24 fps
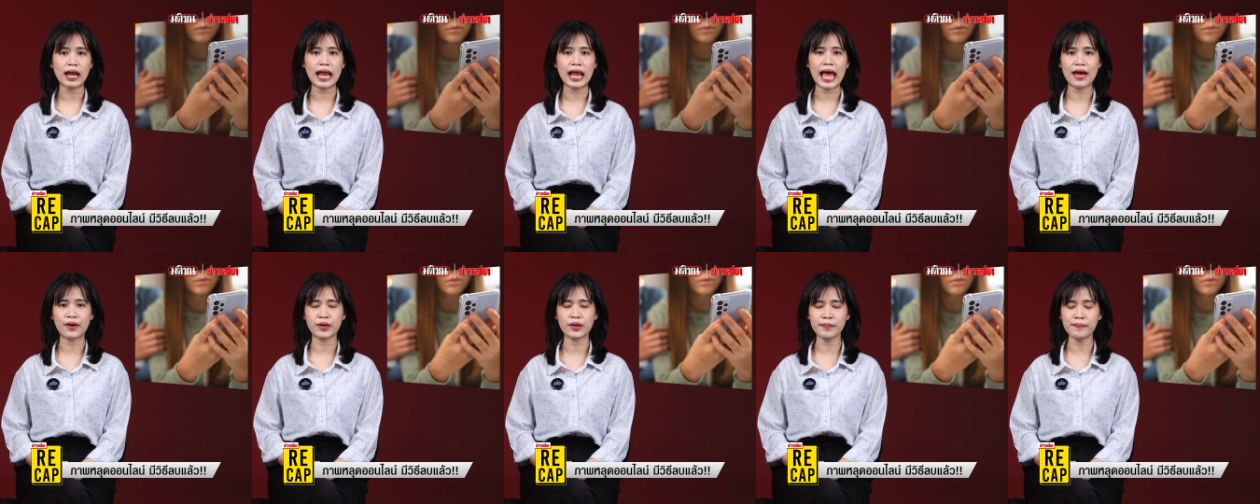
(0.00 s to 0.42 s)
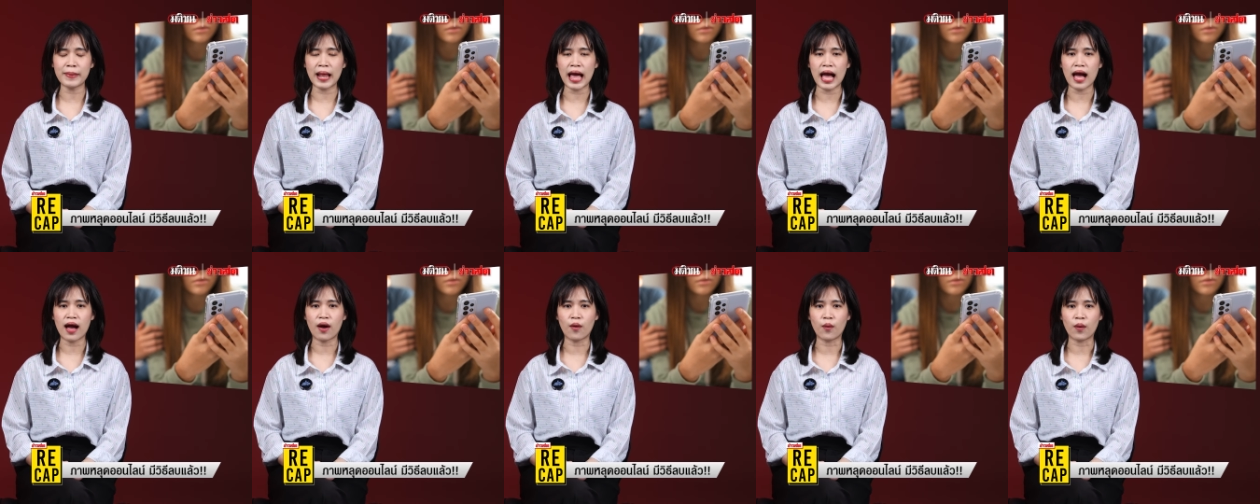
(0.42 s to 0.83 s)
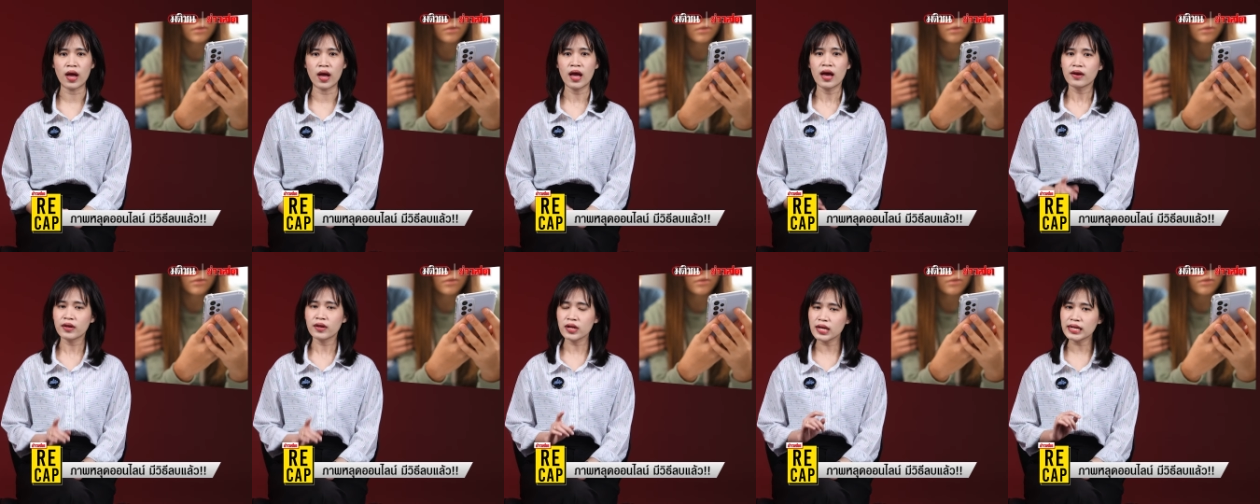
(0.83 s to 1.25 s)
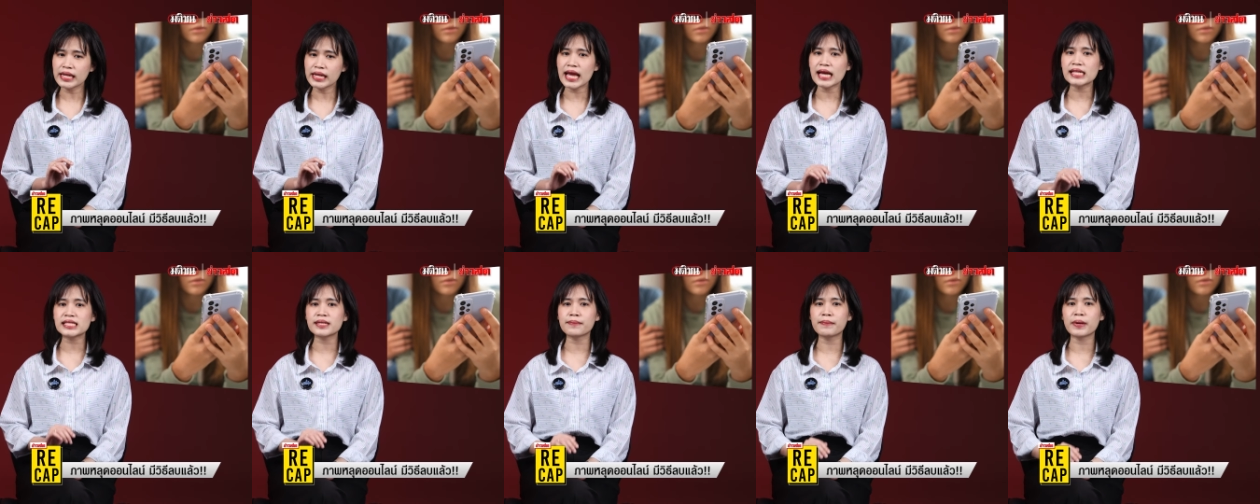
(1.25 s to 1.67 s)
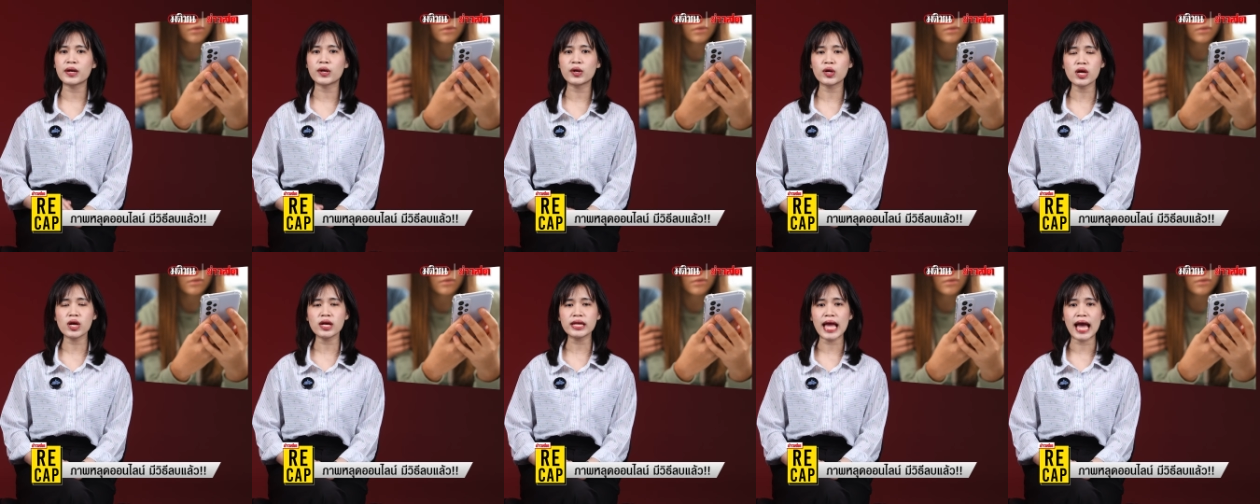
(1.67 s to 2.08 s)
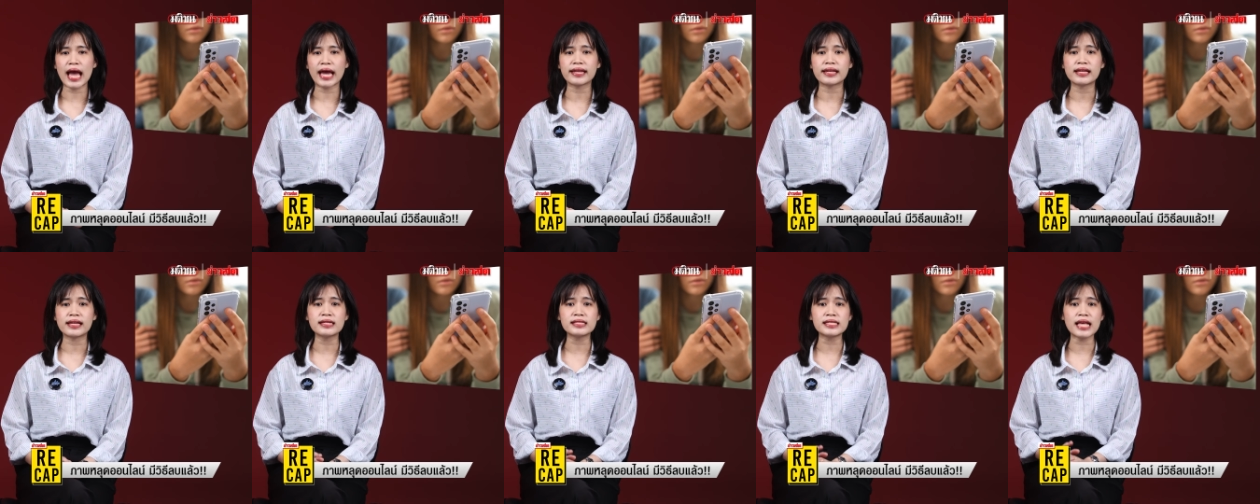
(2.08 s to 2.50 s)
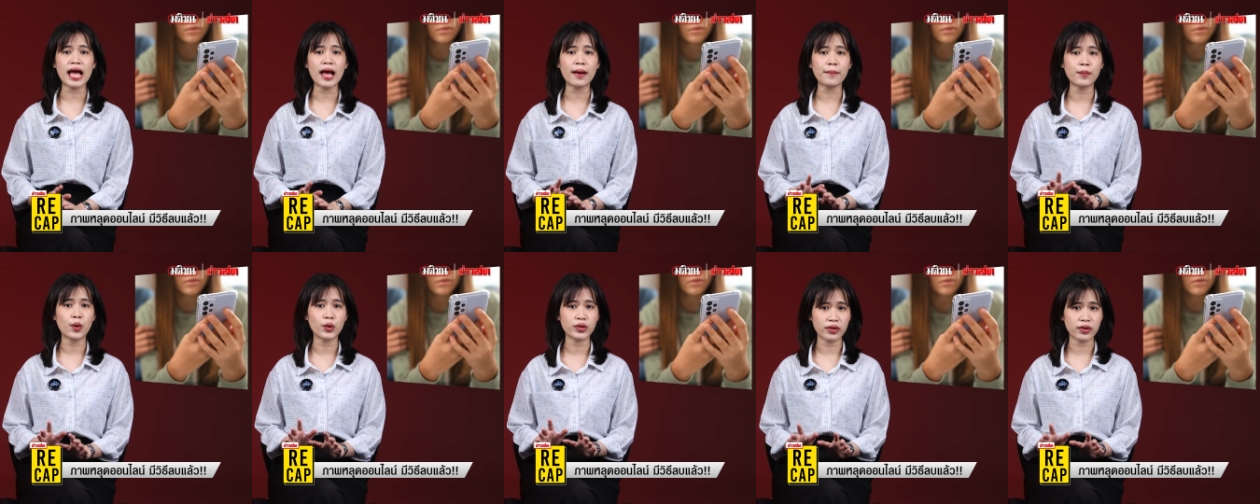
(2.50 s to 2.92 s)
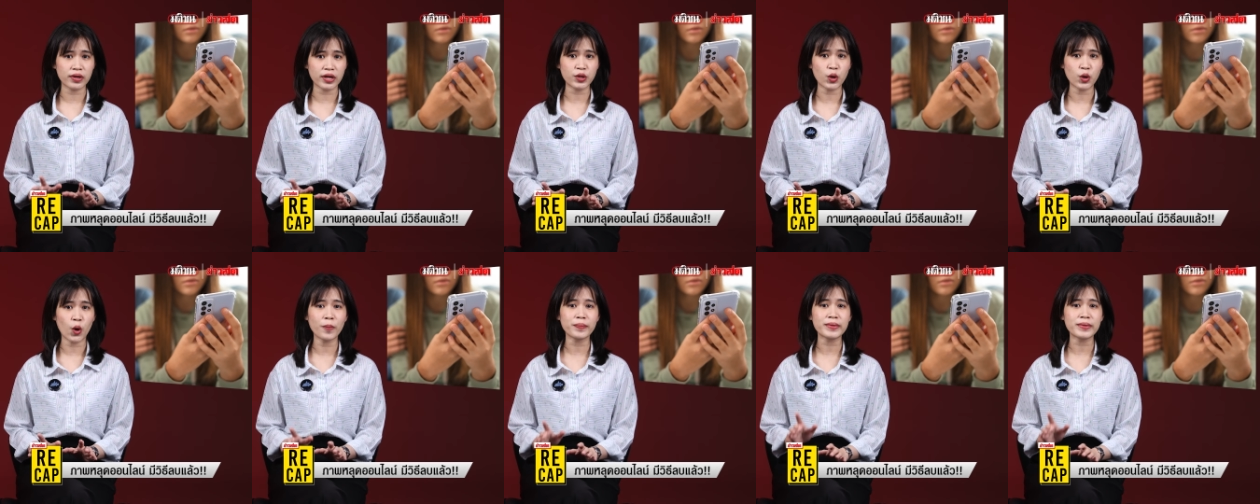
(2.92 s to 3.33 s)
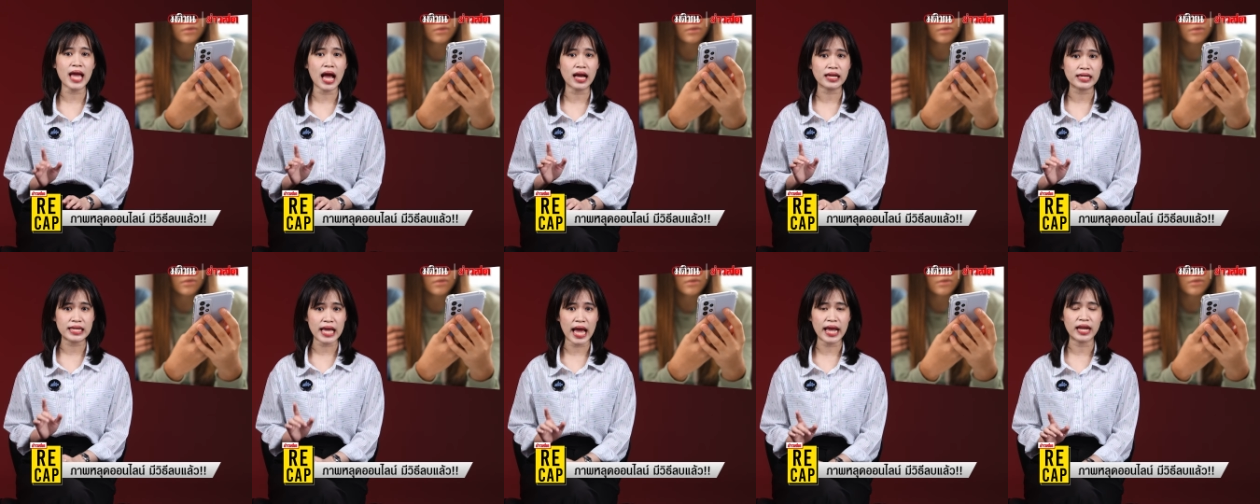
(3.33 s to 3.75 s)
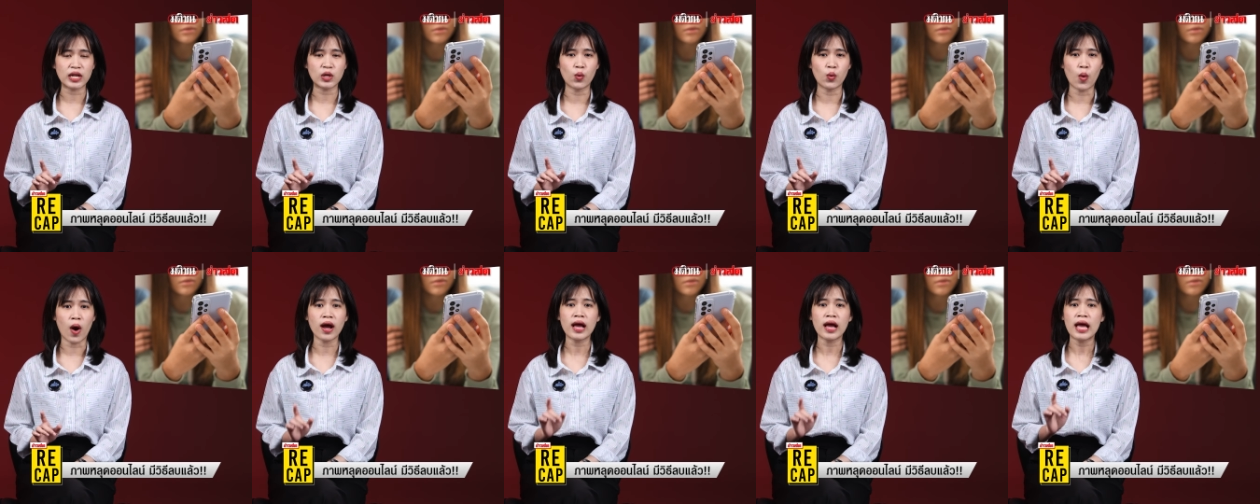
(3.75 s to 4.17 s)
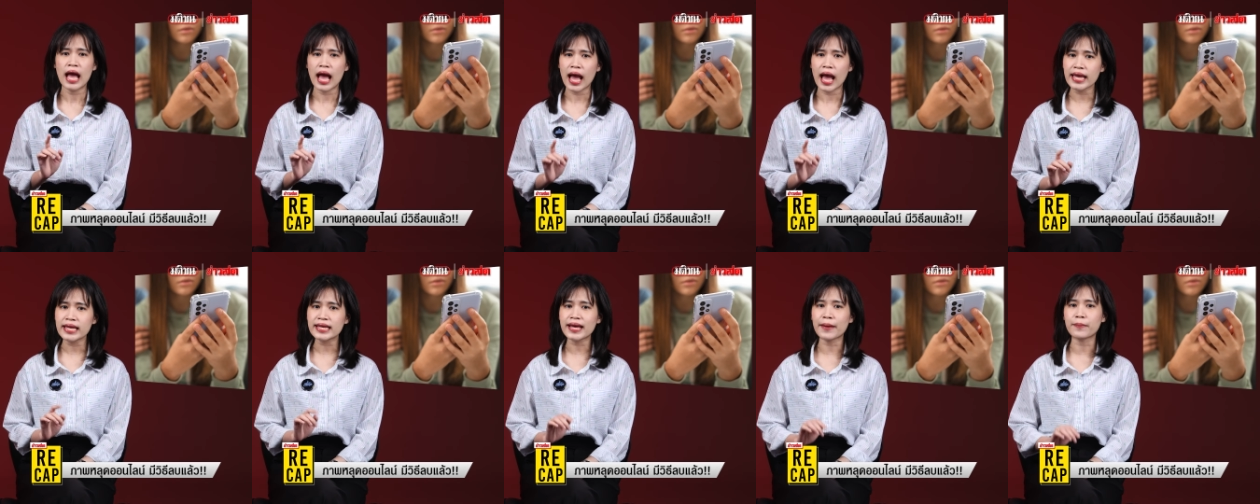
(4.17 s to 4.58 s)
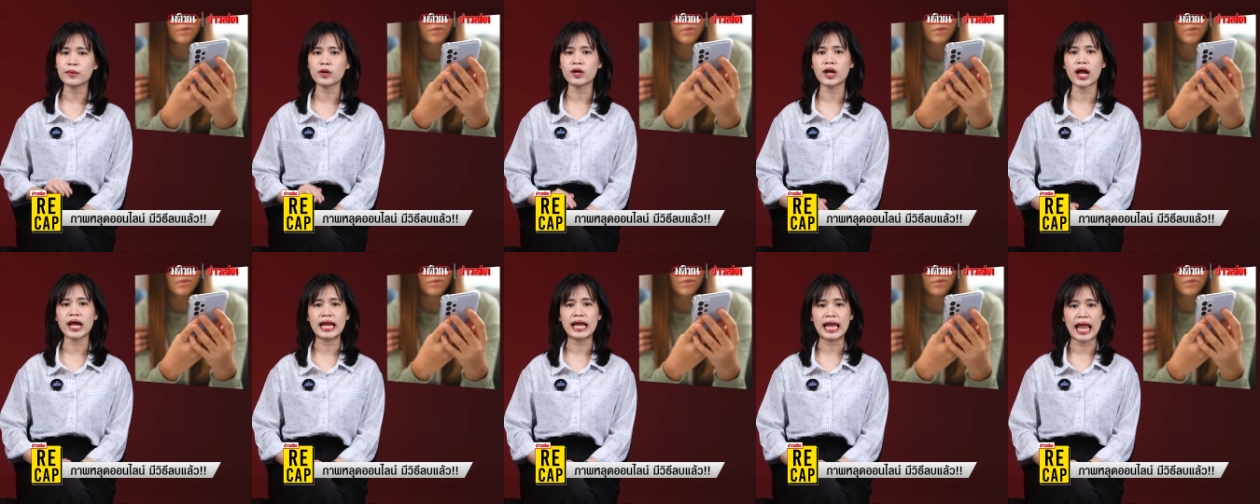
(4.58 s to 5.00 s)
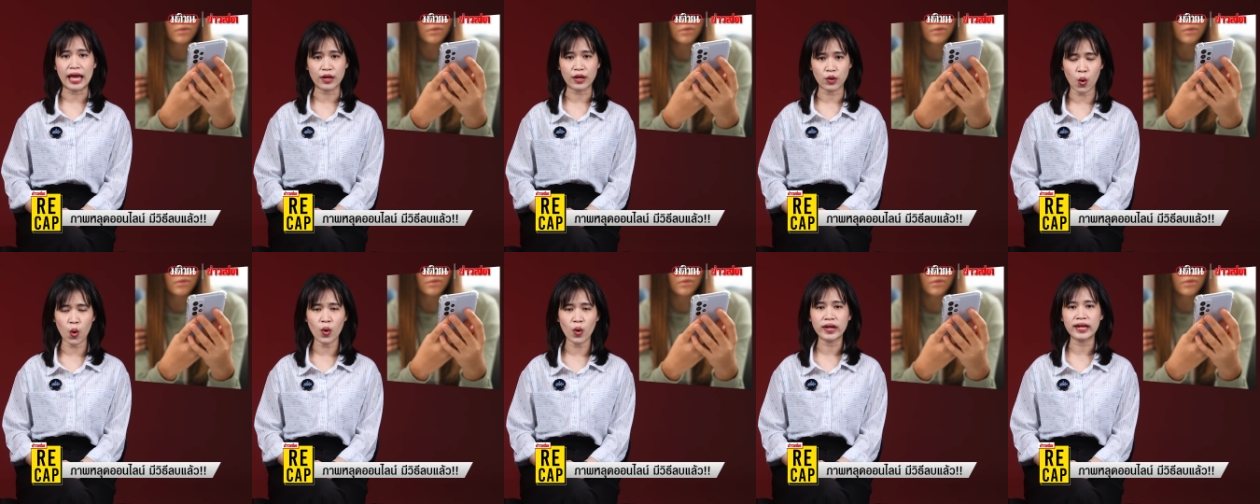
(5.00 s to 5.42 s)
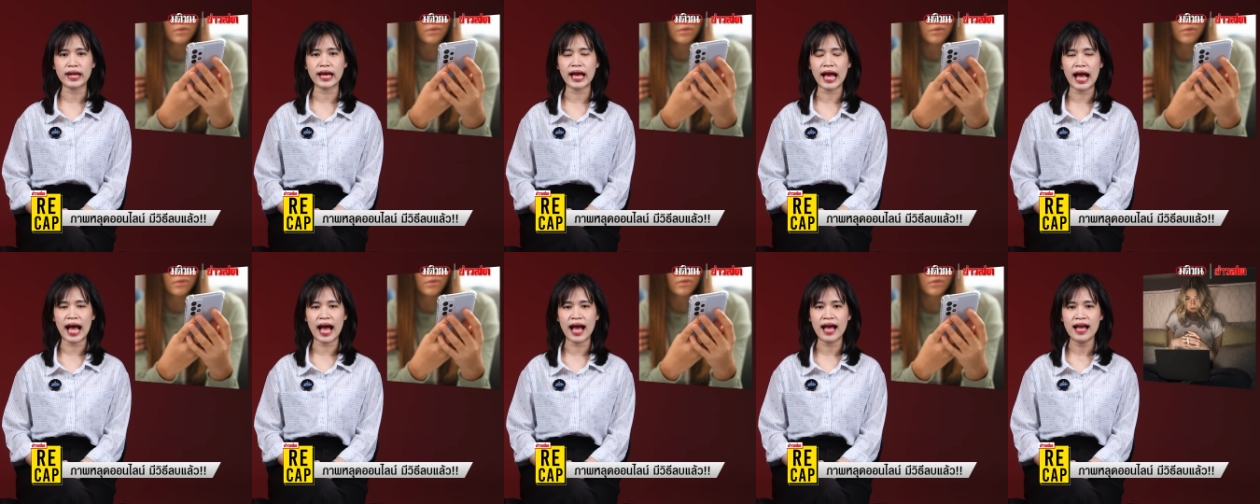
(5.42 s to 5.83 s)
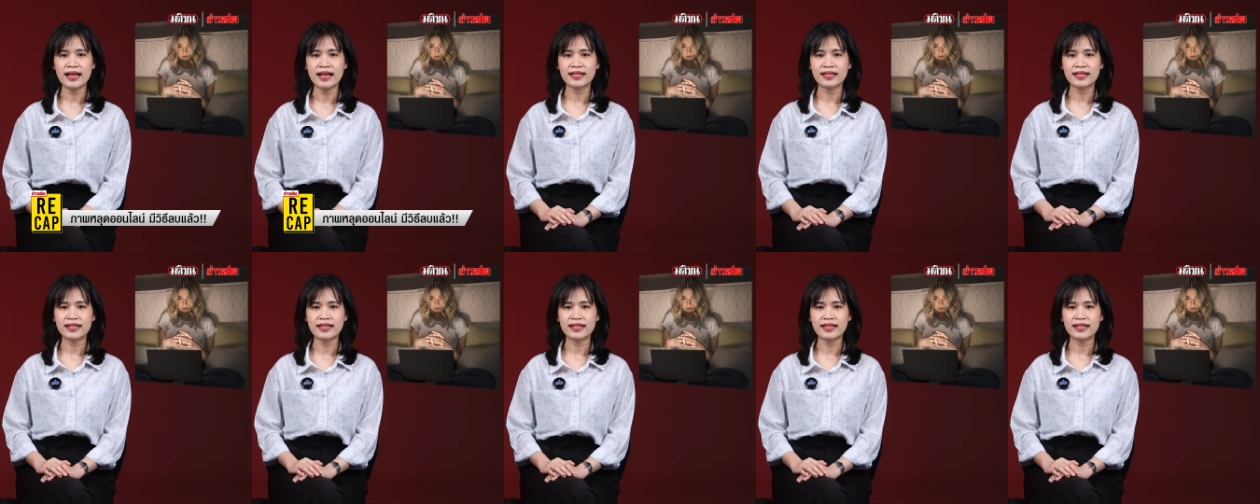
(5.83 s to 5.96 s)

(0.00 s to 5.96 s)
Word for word: ออนไลน์หรือเปล่า เรื่องนี้อาจจะเป็นเรื่องใหญ่ที่สร้างผลกระทบอย่างใหญ่หลวงให้กับใครหลายคนนะคะ